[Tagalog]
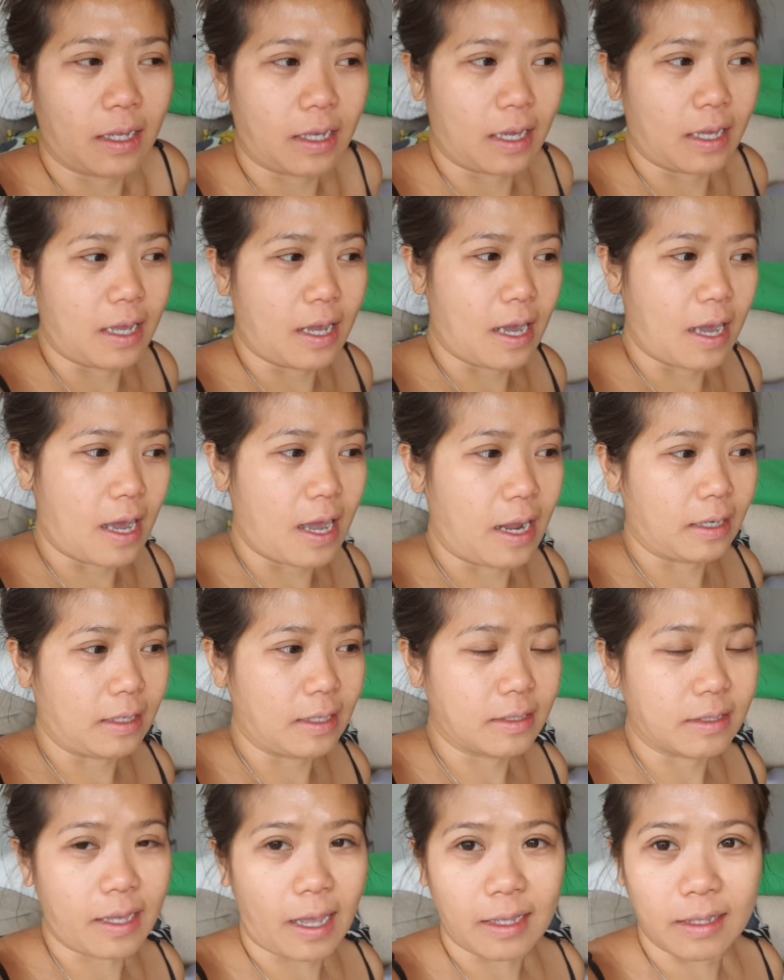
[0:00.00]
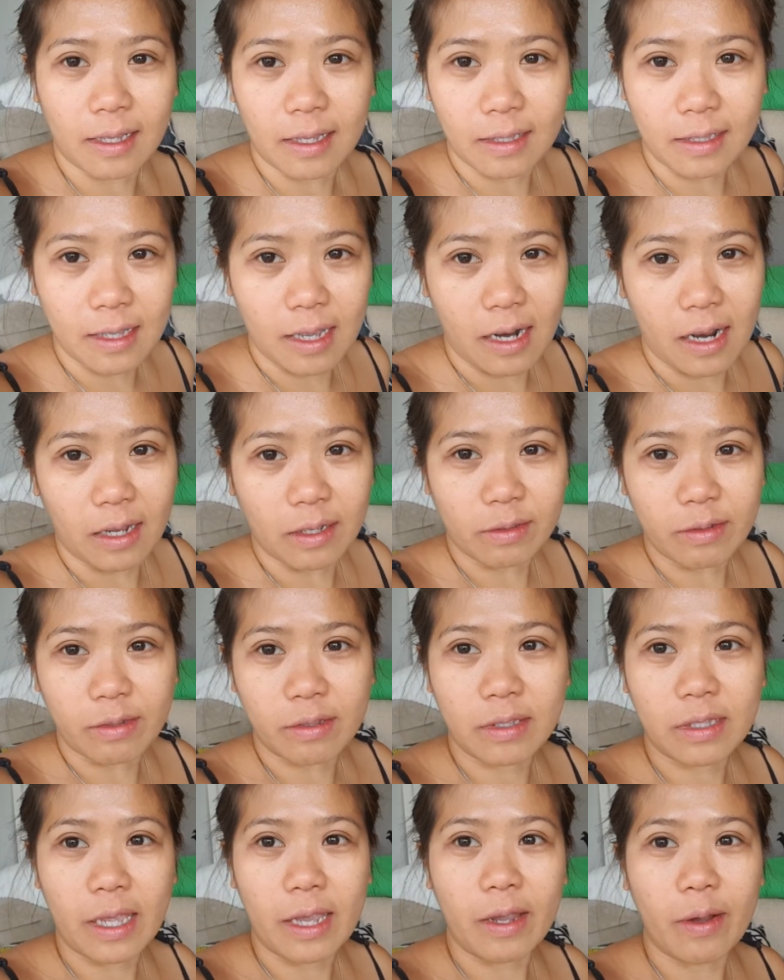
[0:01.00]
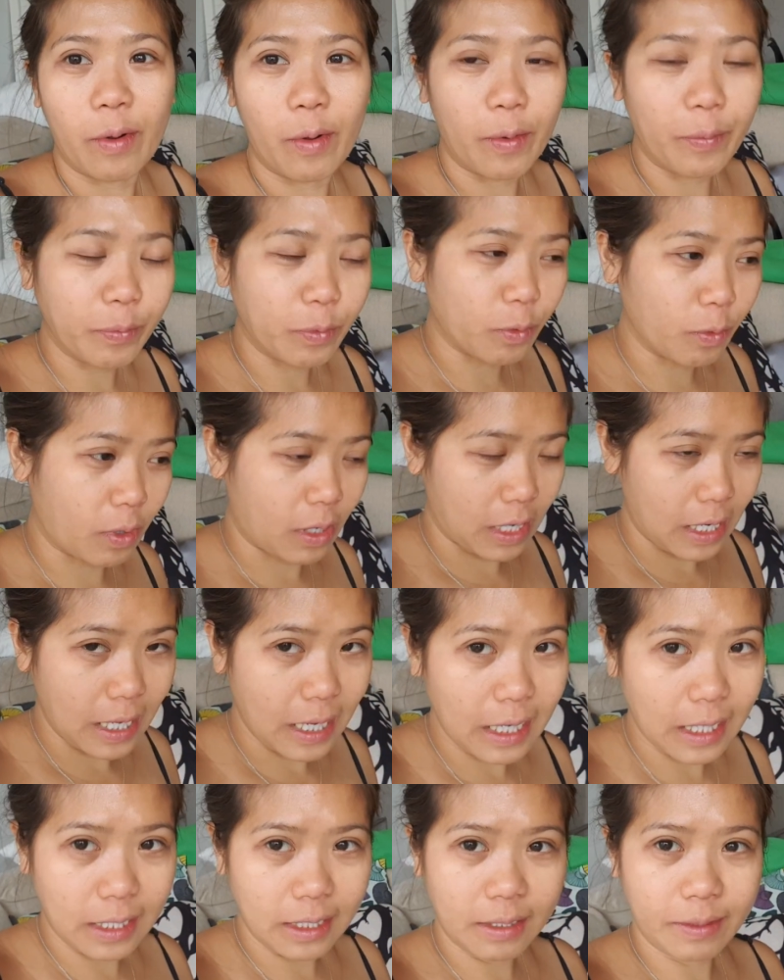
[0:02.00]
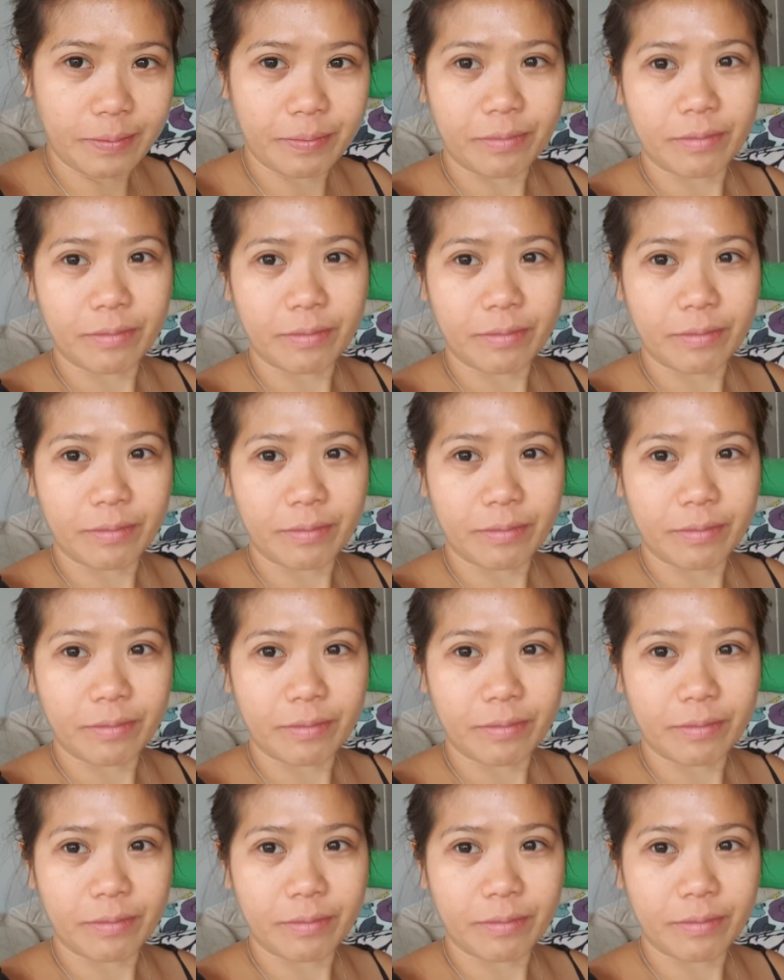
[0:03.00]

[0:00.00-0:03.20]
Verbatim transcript: Kaya decided na lang to stay home to clean.